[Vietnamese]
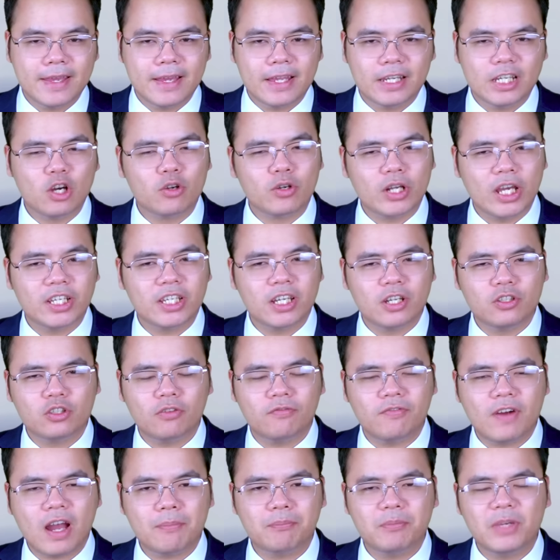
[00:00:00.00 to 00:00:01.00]
Điều này khiến cho
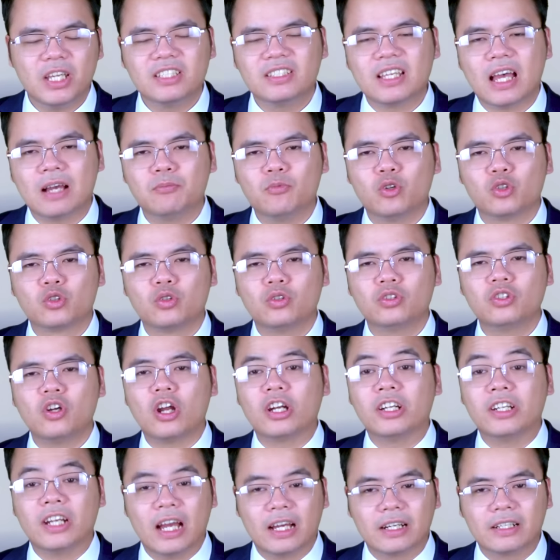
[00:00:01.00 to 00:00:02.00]
Pháp bị giáng một cú
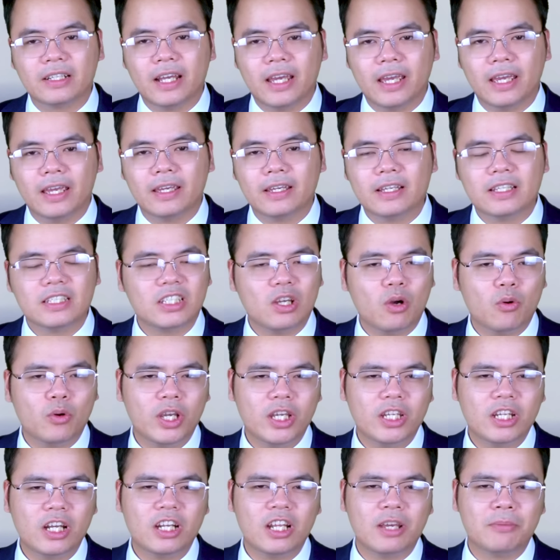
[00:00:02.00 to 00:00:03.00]
đòn nặng nề sau
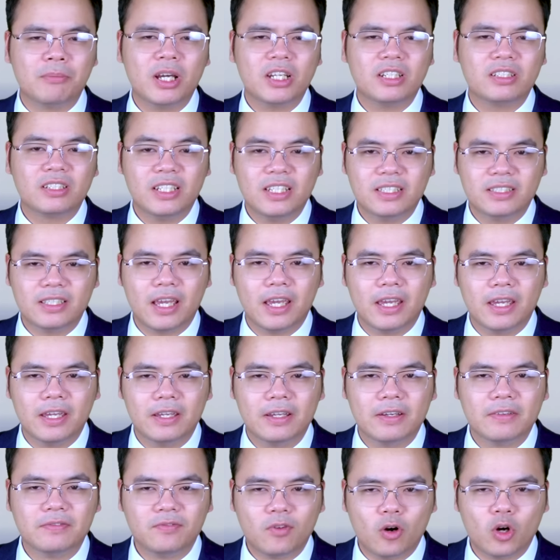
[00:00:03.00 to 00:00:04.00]
khi đã để mất Niger,
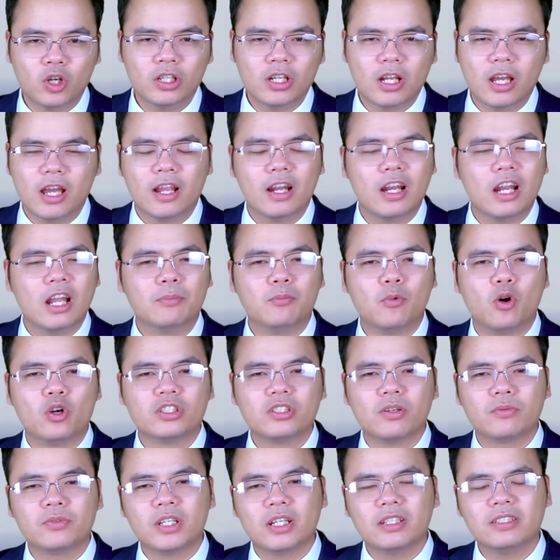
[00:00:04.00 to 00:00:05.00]
vốn là một
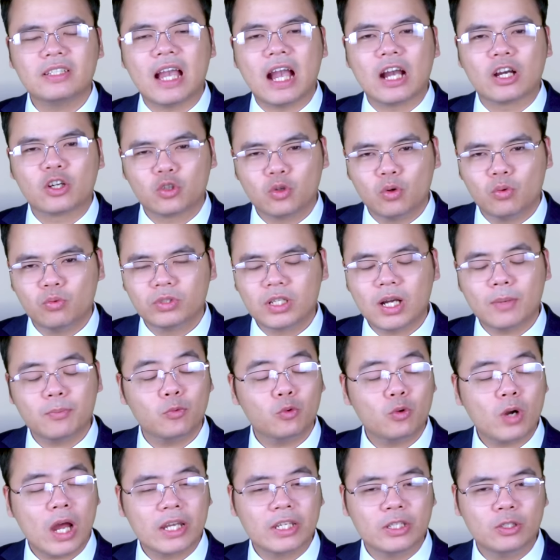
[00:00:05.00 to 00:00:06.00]
trong những nhà cung cấp
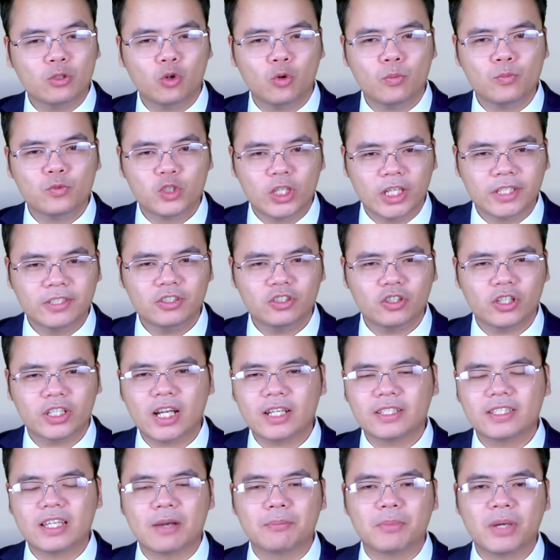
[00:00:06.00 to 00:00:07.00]
uranium chính cho
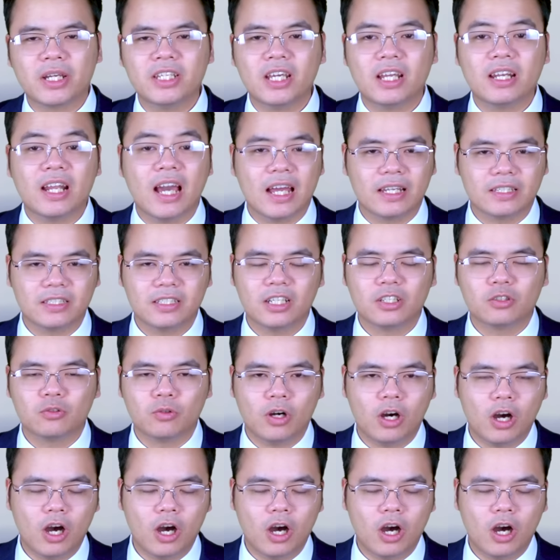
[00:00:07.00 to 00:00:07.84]
các nhà máy điện hạt nhân của